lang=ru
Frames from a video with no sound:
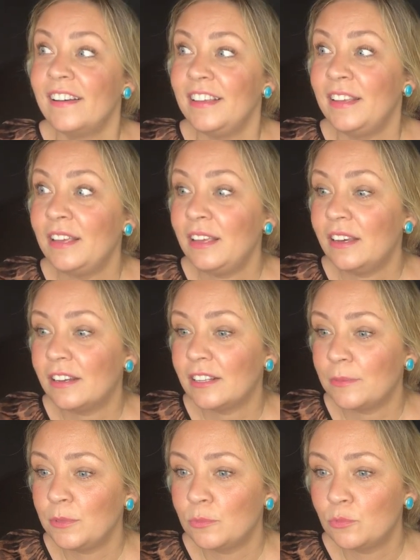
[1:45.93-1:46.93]
И
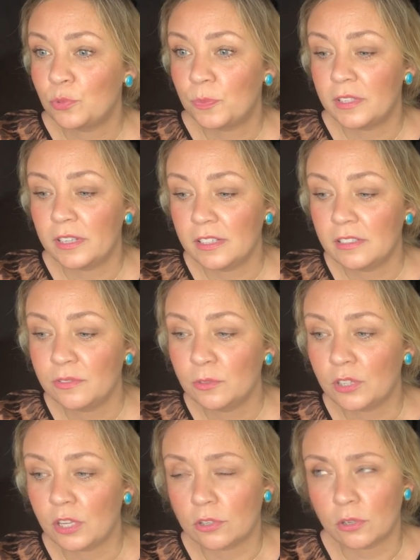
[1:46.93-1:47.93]
когда мне муж подарил
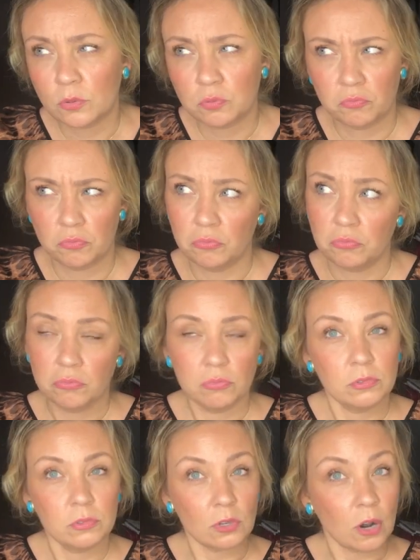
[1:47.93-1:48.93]
его, я так, хм,
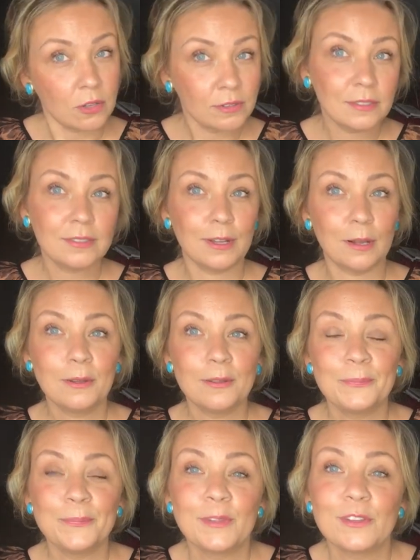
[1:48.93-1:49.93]
странно, да,
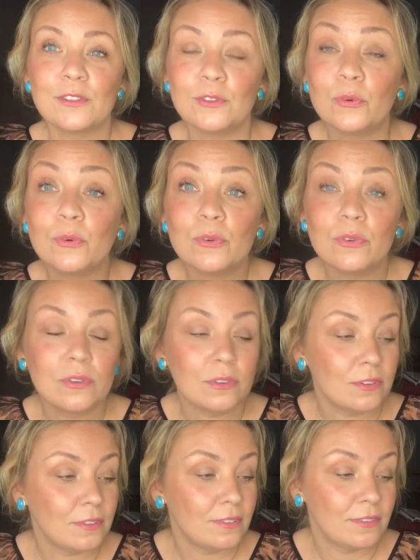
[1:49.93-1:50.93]
но
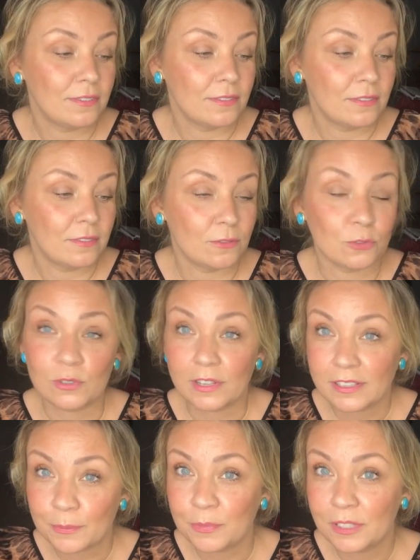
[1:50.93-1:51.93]
ну, вот
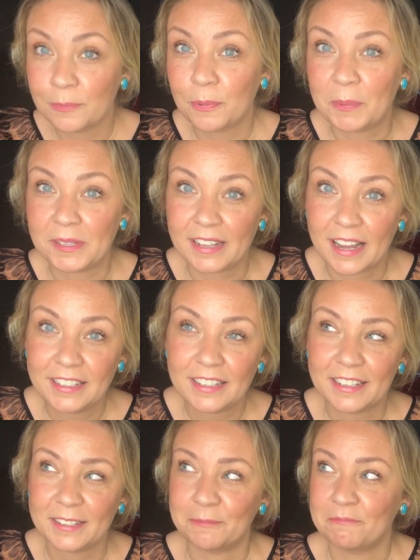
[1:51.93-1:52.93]
это было
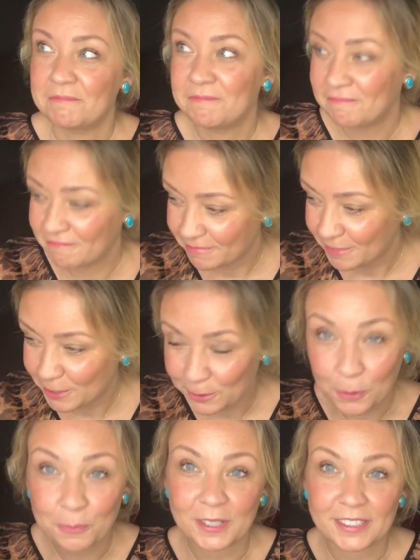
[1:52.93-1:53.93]
попадание
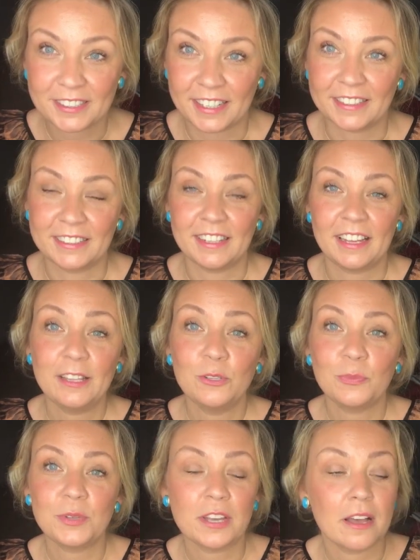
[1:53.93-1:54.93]
стопроцентно.
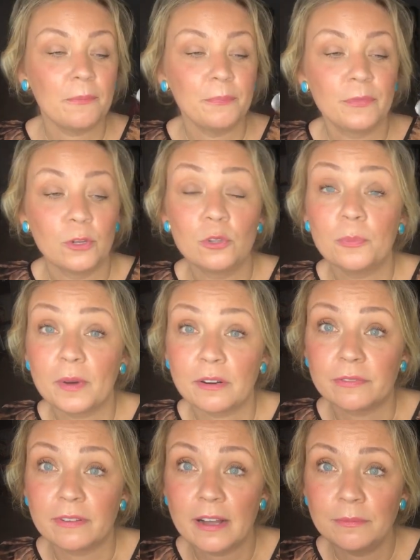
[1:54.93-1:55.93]
Это у меня Eau de
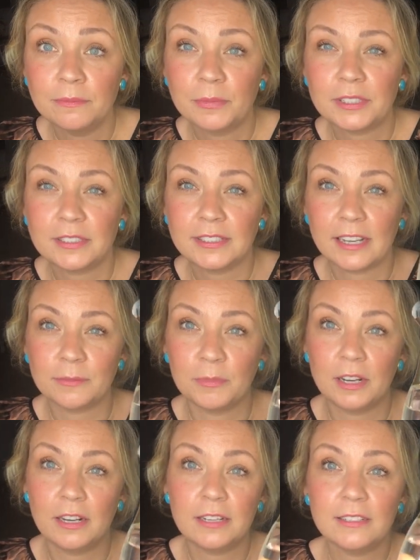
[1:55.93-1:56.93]
Parfum 50
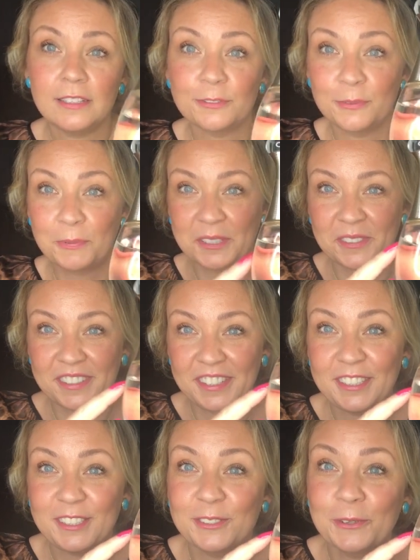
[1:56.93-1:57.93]
миллилитров.
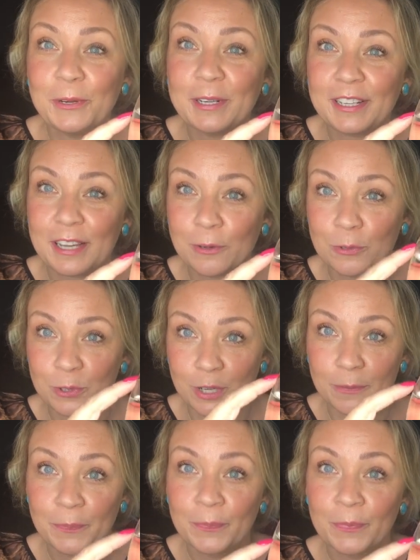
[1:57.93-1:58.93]
посмотрите, сколько я
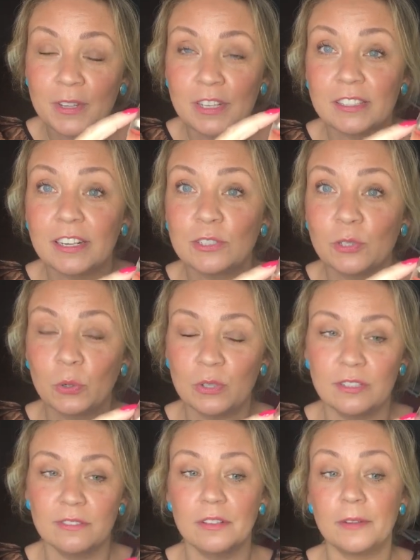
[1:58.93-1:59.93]
уже
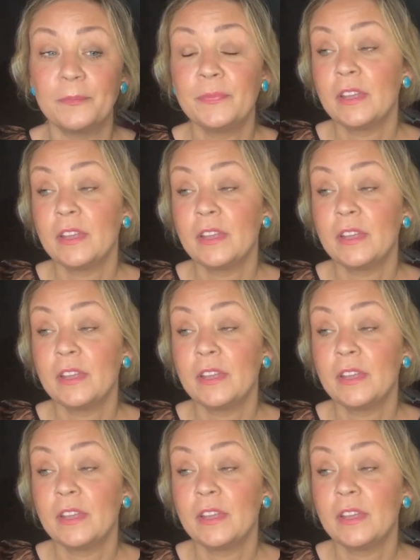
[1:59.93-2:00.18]
израсходовал.